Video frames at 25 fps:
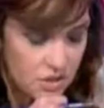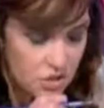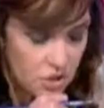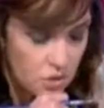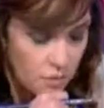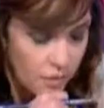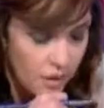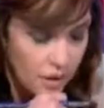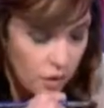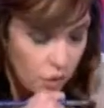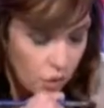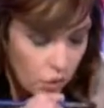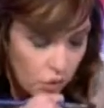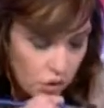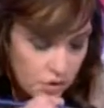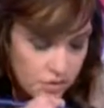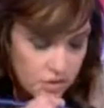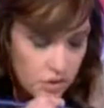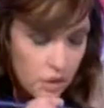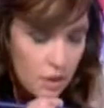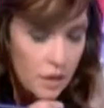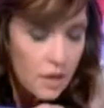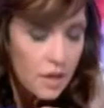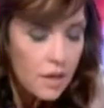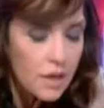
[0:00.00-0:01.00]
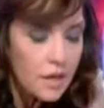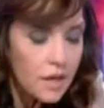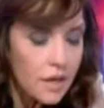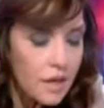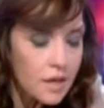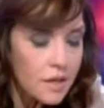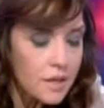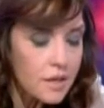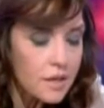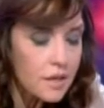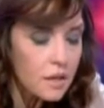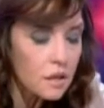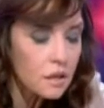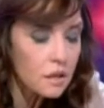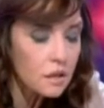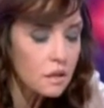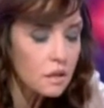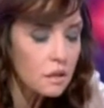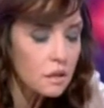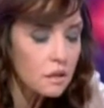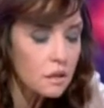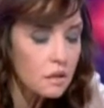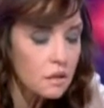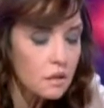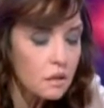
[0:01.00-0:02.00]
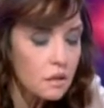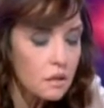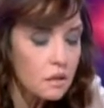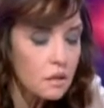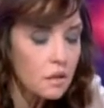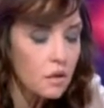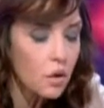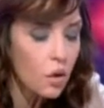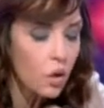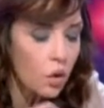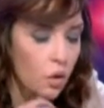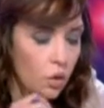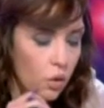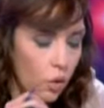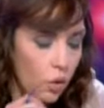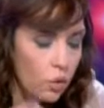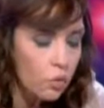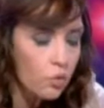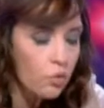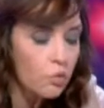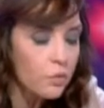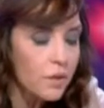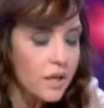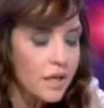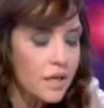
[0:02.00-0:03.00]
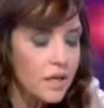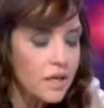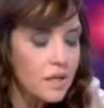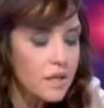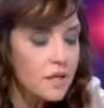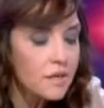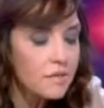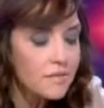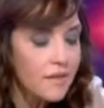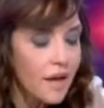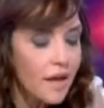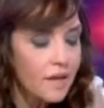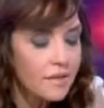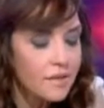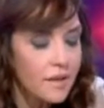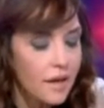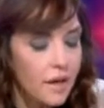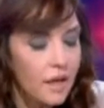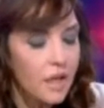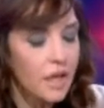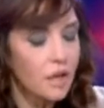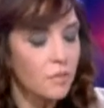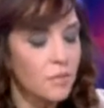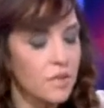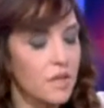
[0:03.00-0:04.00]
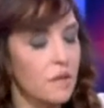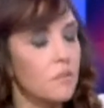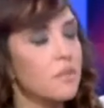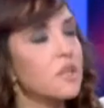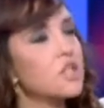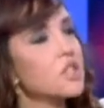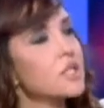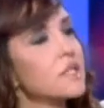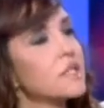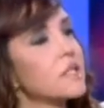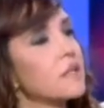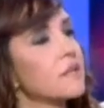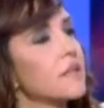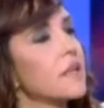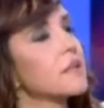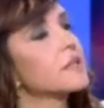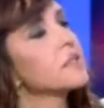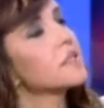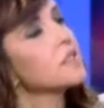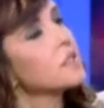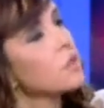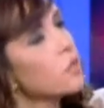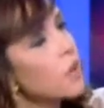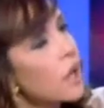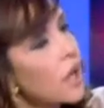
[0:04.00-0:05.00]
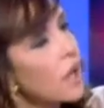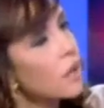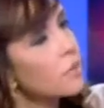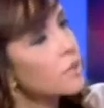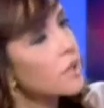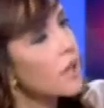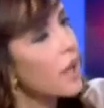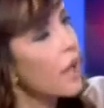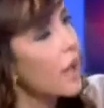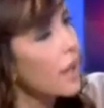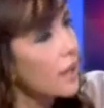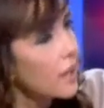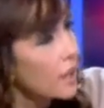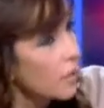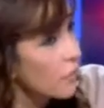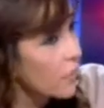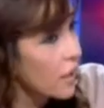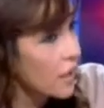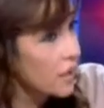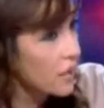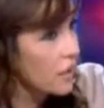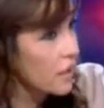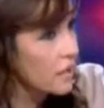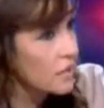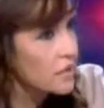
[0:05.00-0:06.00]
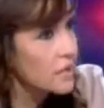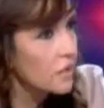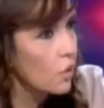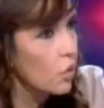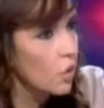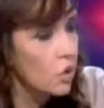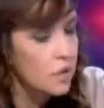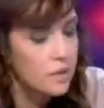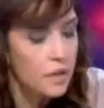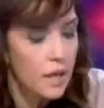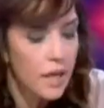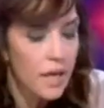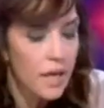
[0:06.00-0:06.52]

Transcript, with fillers: جمعه قلت اللي الحكومه هذه تحت رقابه المجلس التاسيسي ورقابه الاعلام هكا انت قلت